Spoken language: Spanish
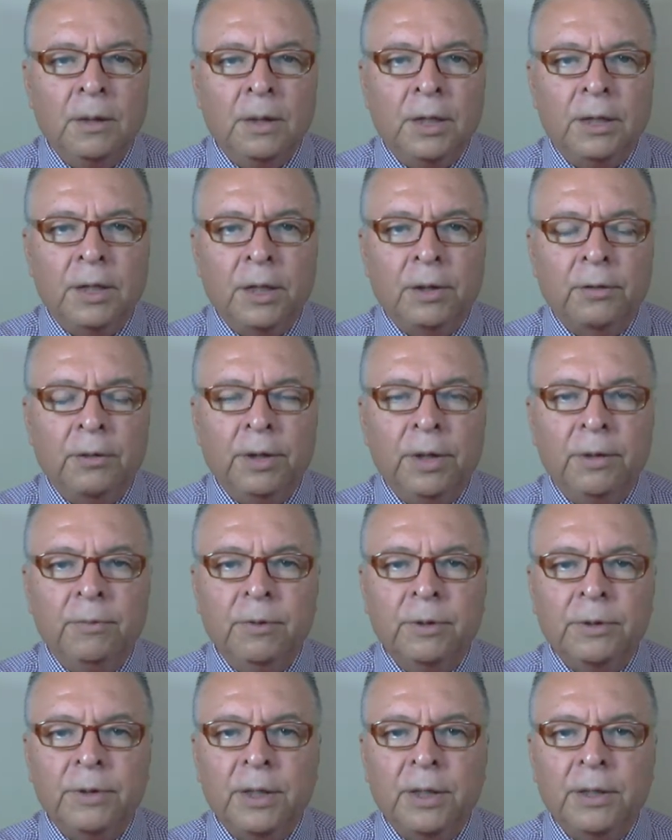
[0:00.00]
De
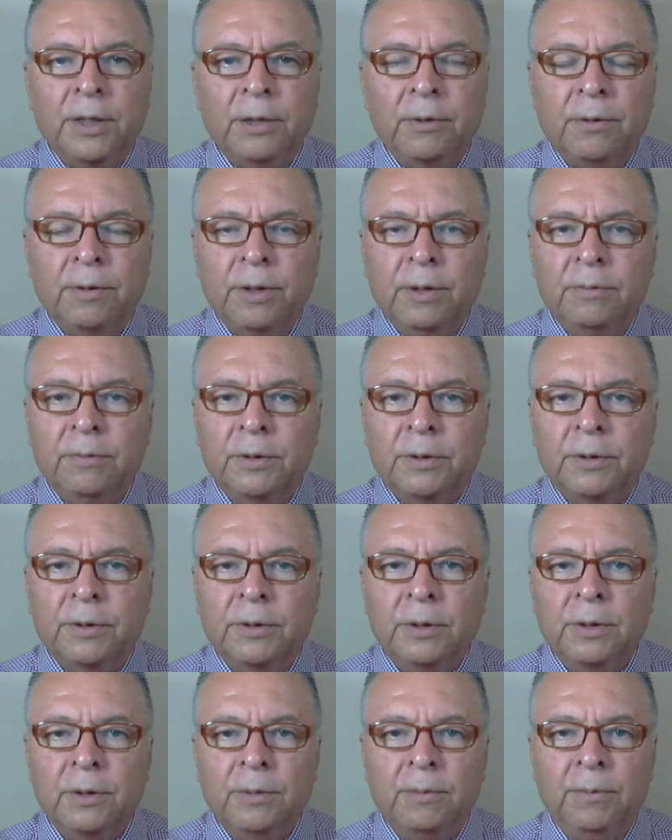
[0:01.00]
terrorismos a
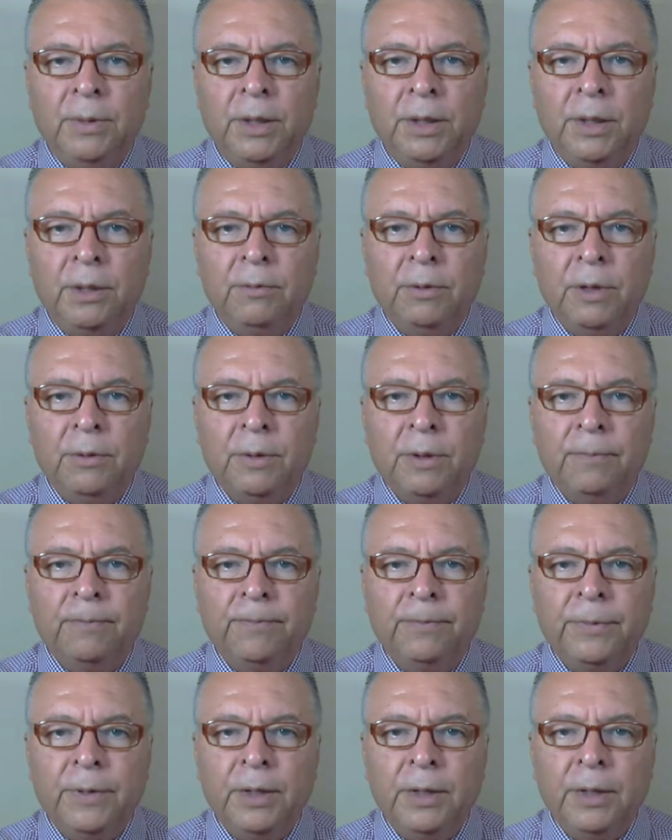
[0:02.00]
terrorismos. 29.
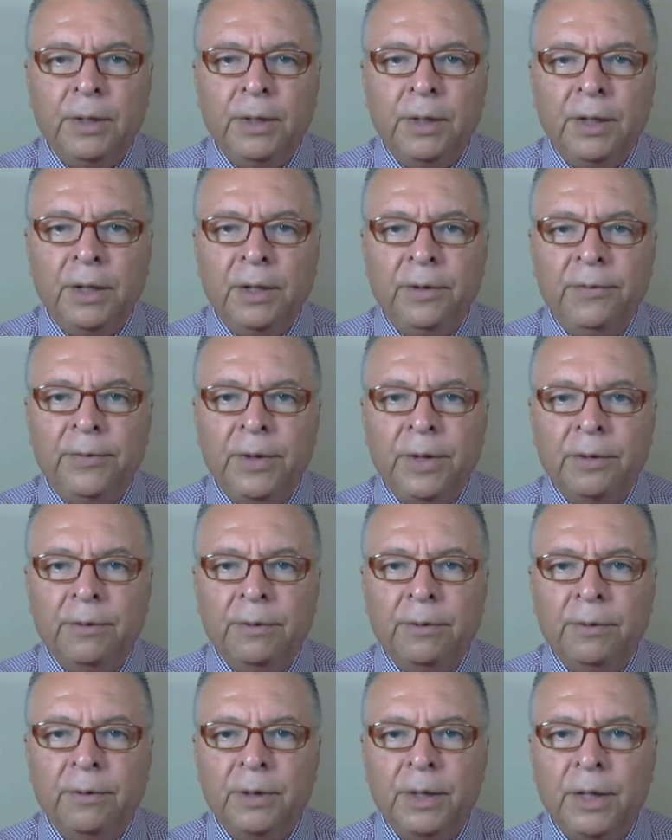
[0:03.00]
El
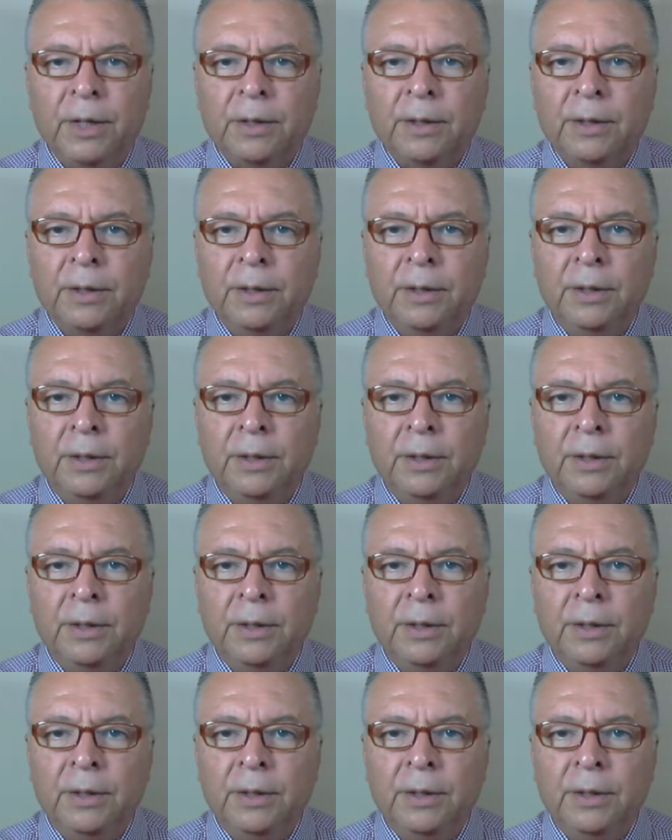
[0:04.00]
infierno nuclear.